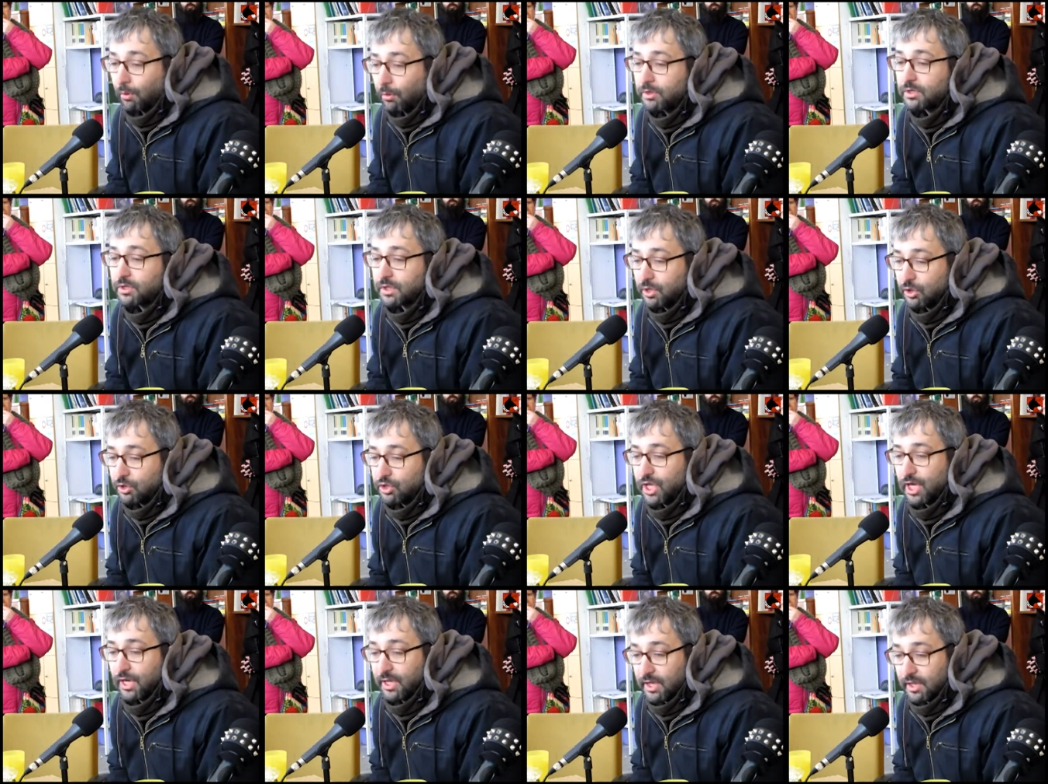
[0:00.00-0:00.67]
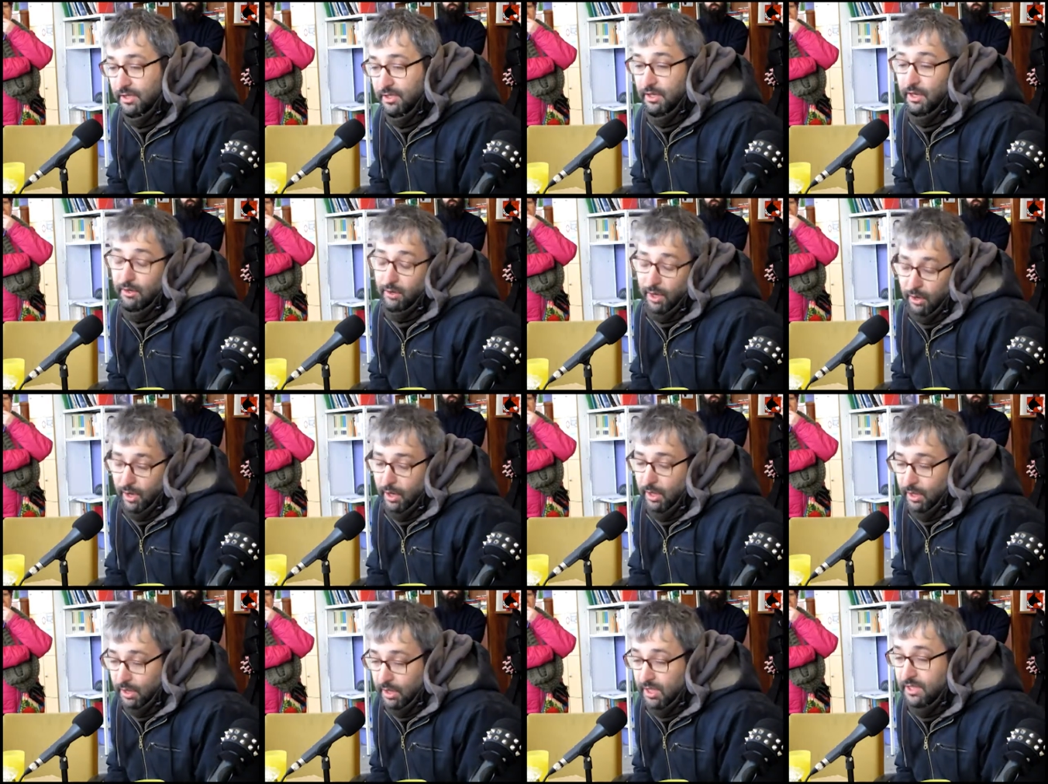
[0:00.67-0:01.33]
si no se arriesgan,
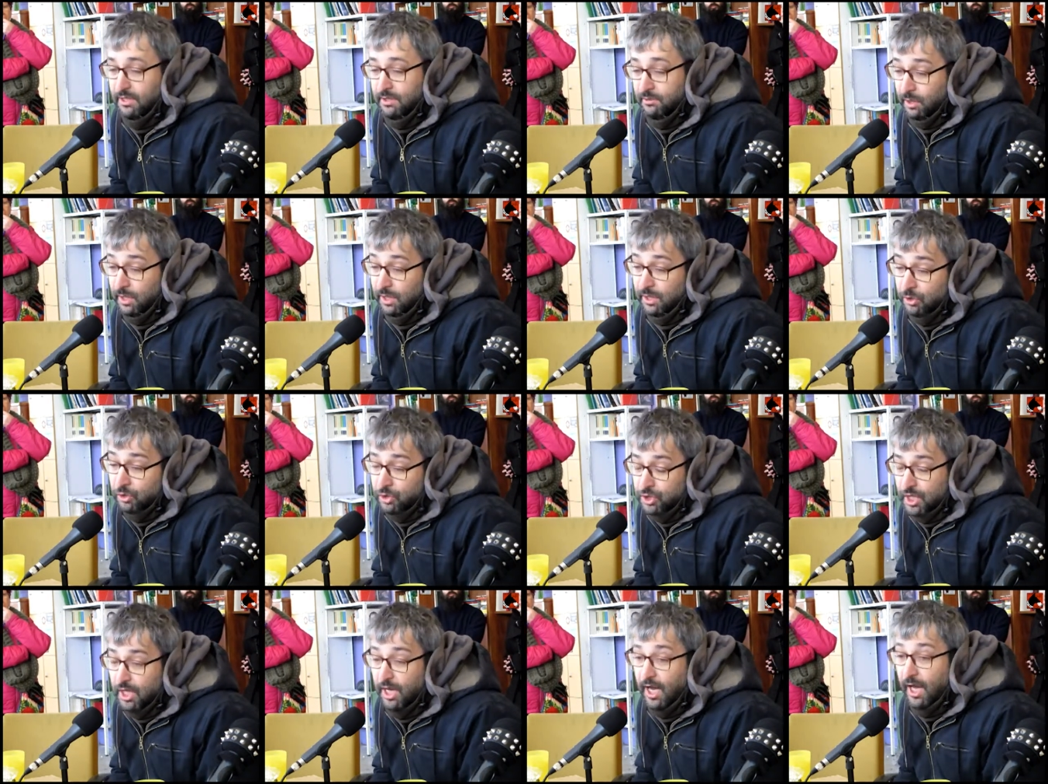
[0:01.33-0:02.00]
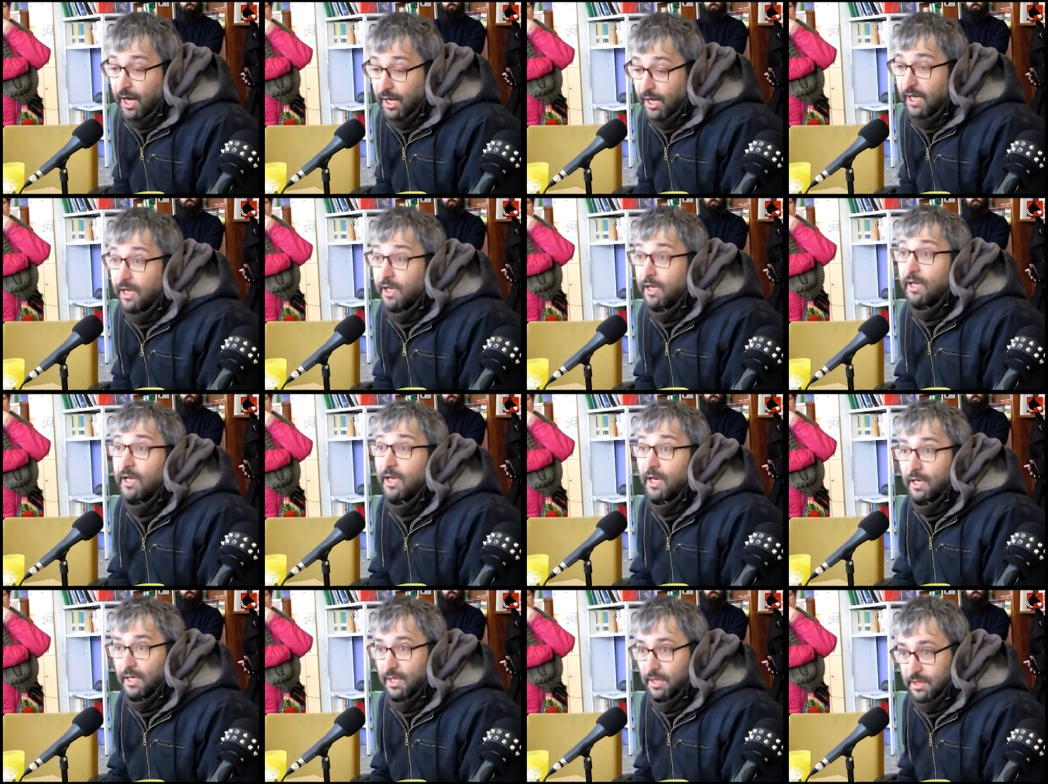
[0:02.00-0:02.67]
arriesgándose a que
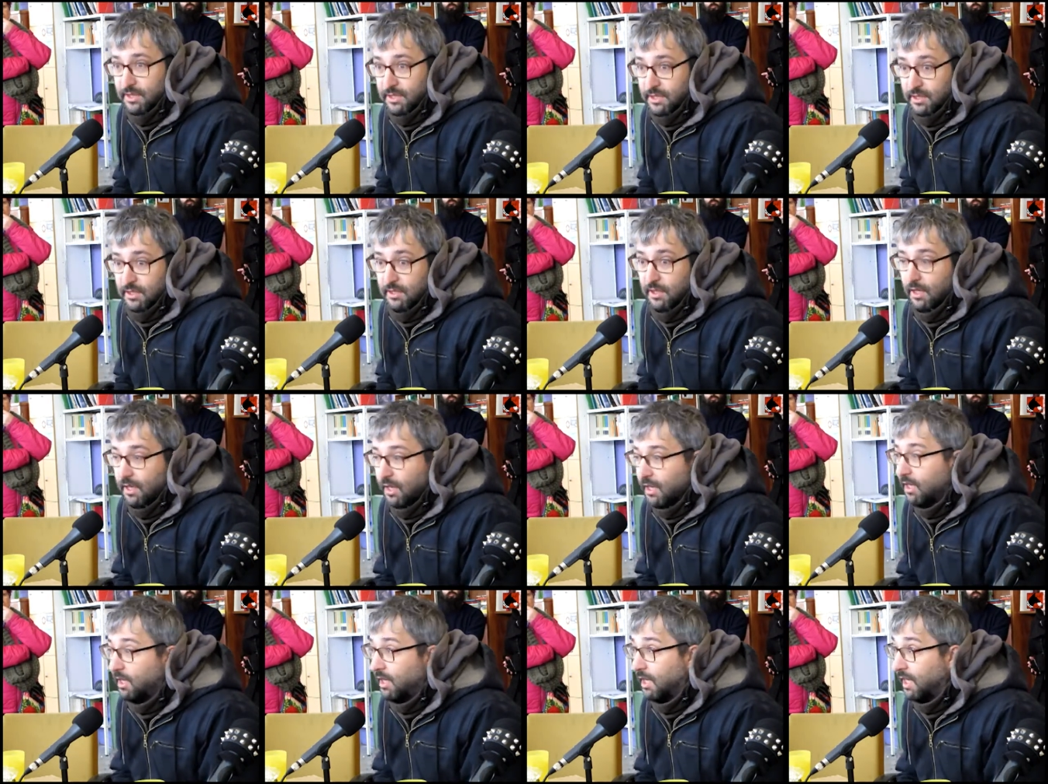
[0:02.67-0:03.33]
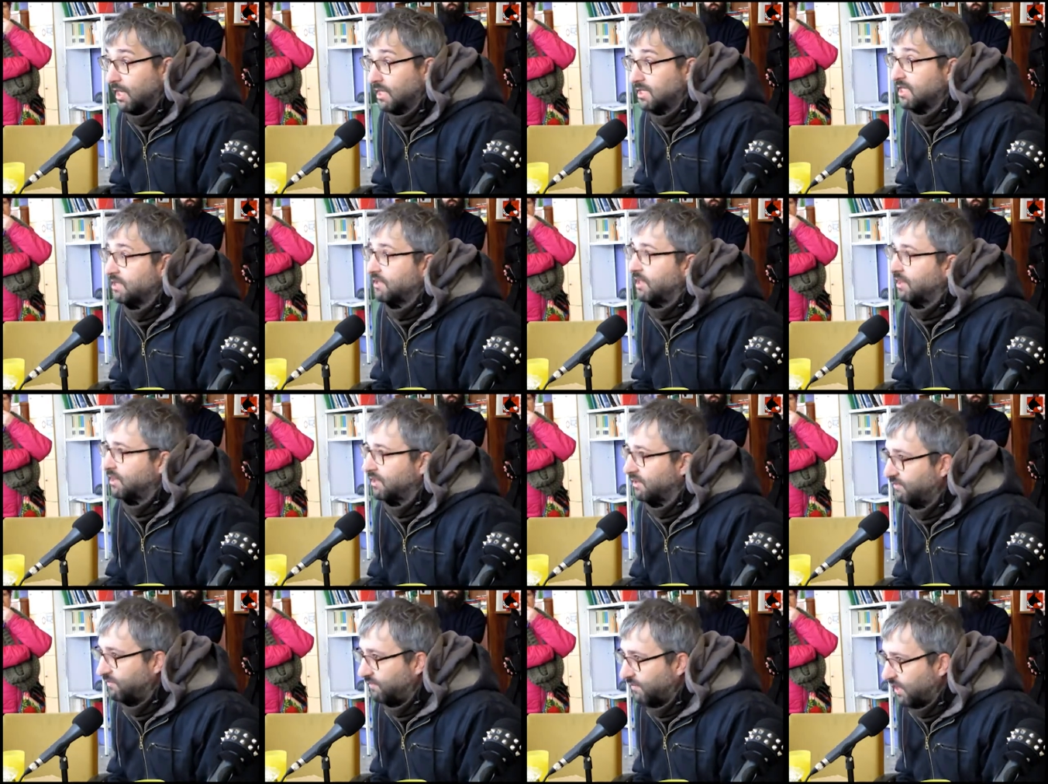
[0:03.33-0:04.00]
les, les
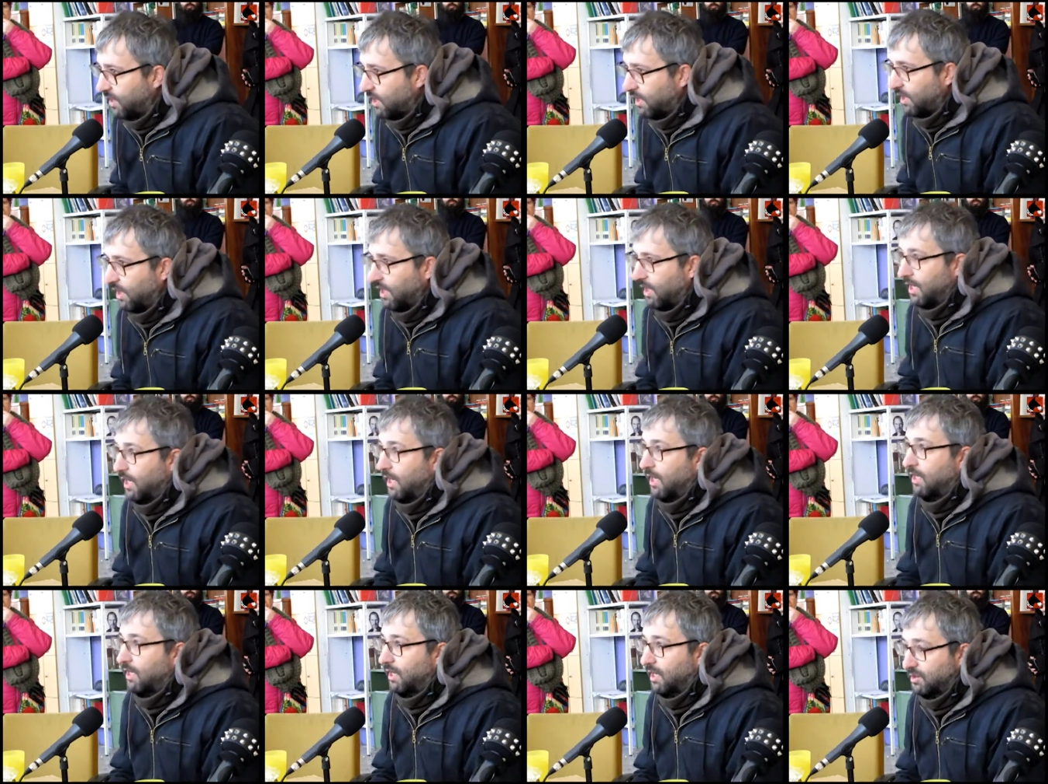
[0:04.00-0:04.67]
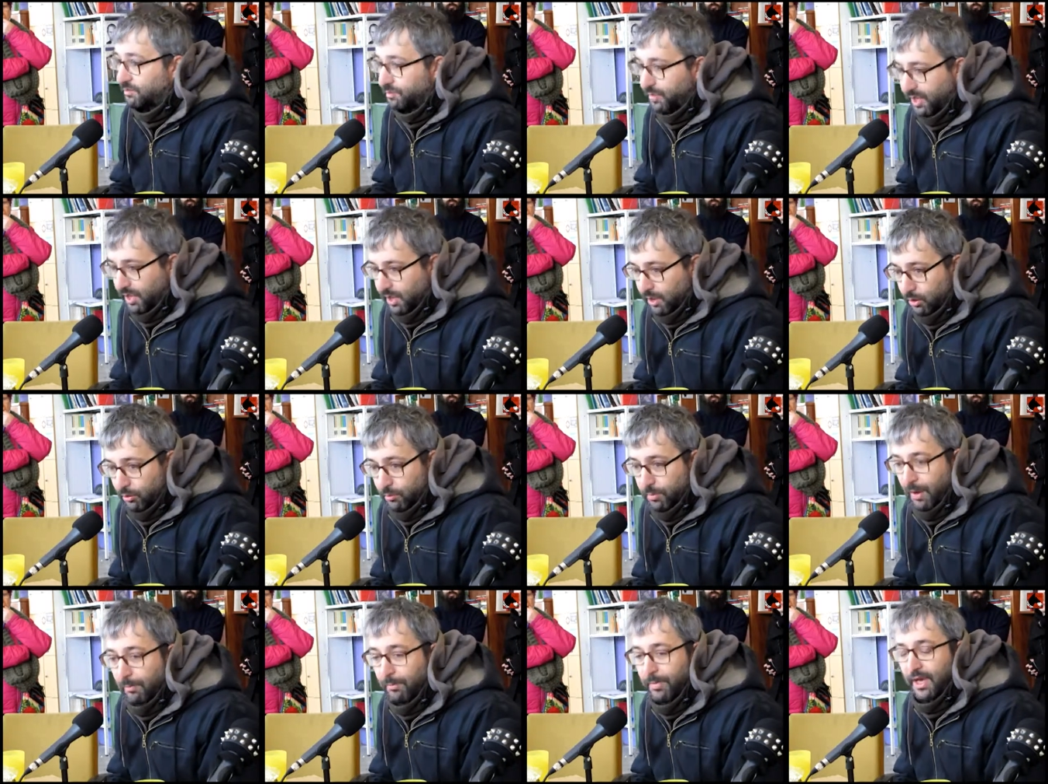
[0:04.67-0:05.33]
identifiquen, les piden
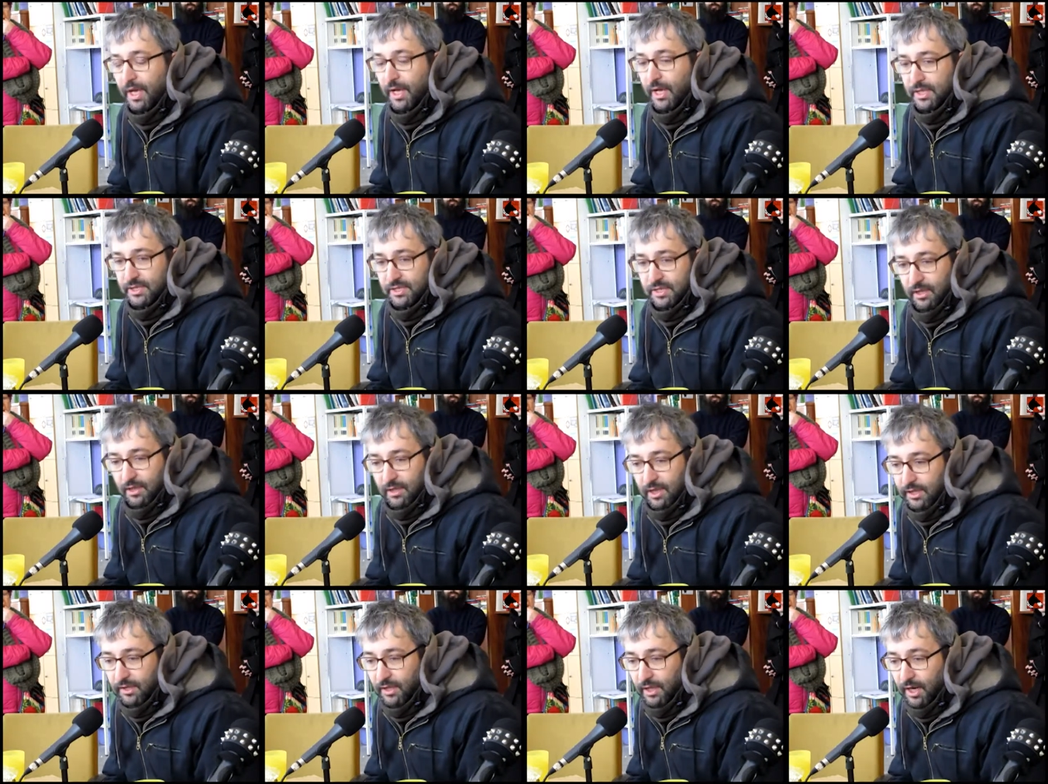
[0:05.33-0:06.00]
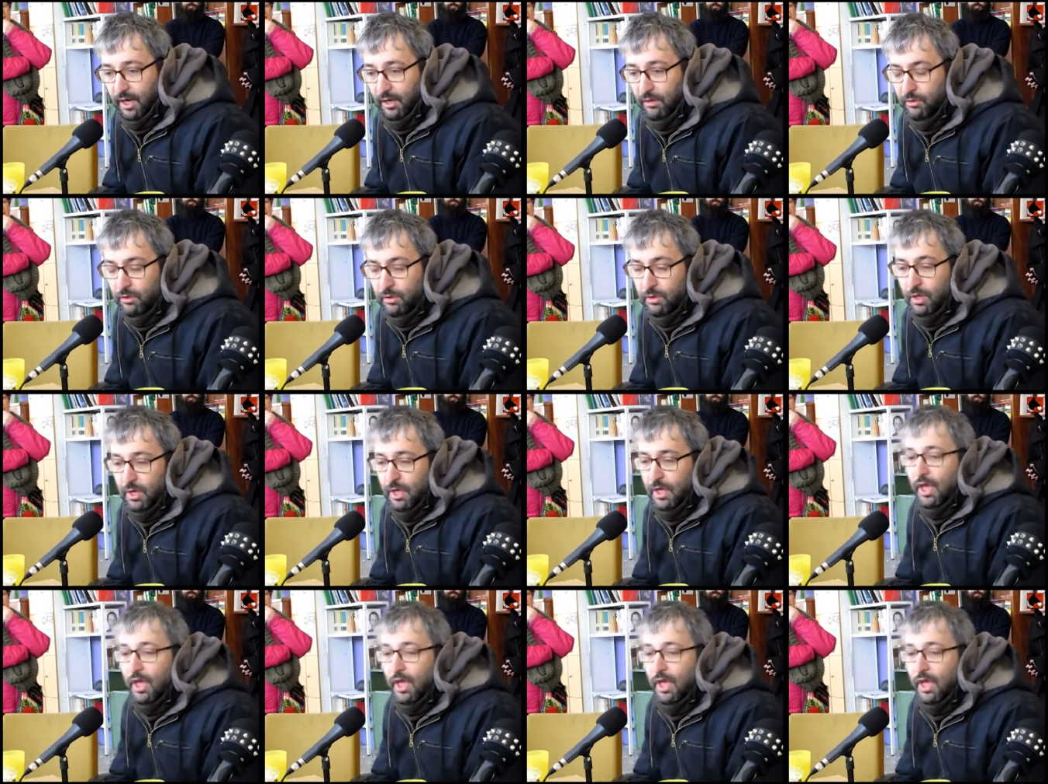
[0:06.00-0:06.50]
los papeles, etc. ¿no?